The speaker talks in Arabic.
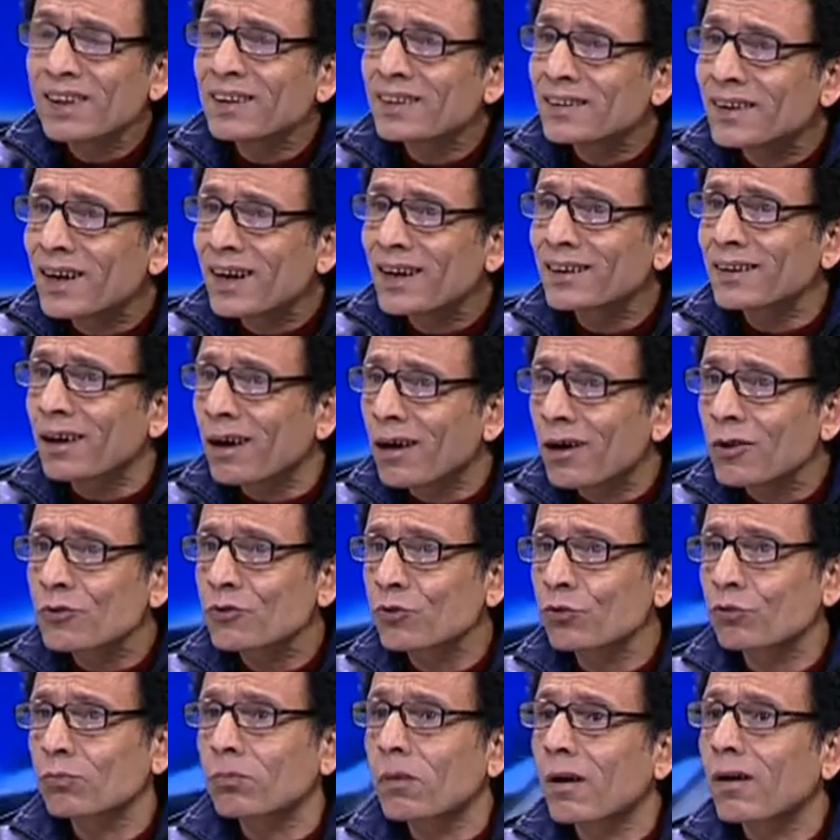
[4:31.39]
ده
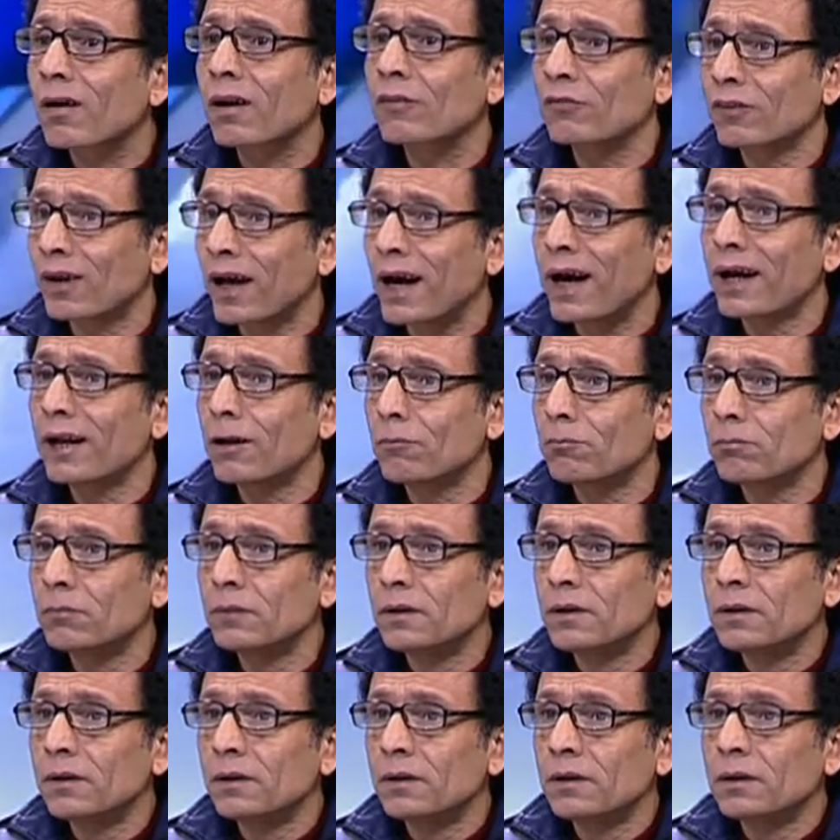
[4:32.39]
تخصص بره في العالم
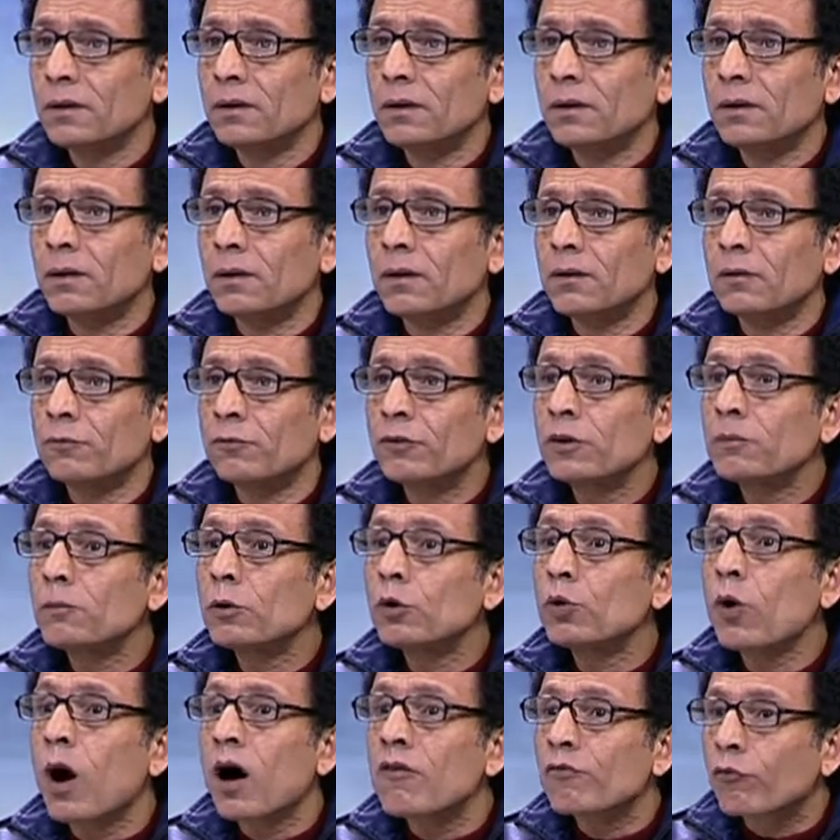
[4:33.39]
في
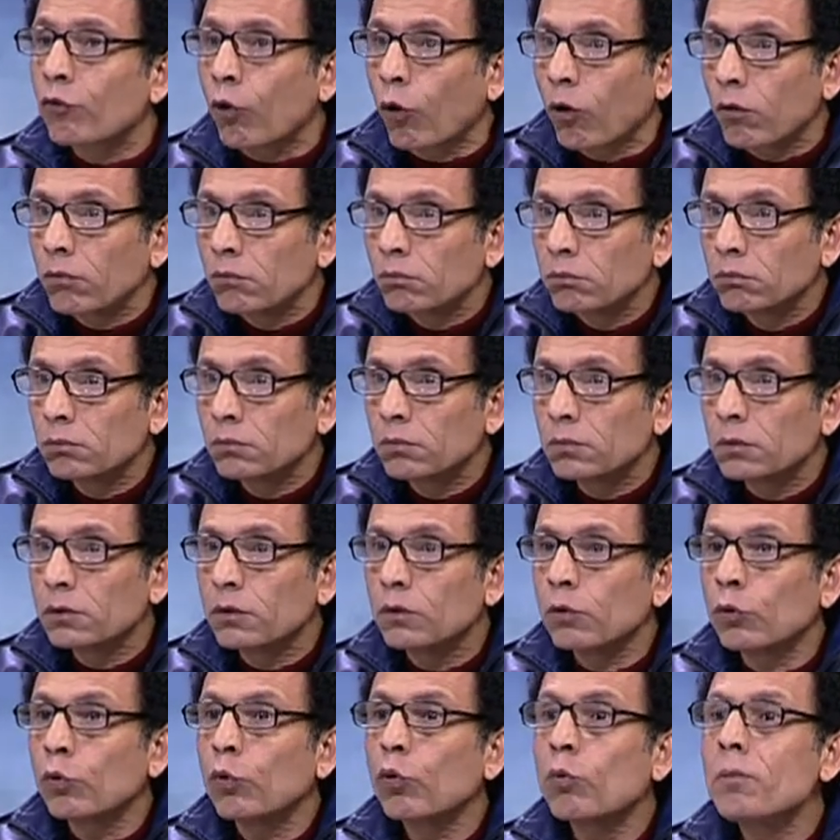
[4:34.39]
منه افرع
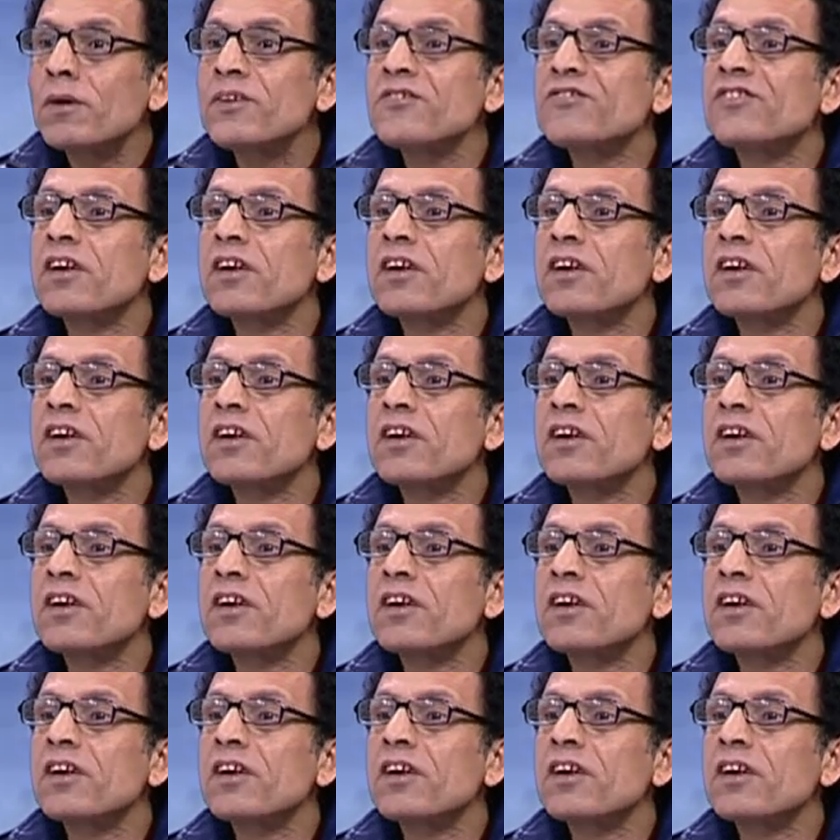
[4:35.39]
ومن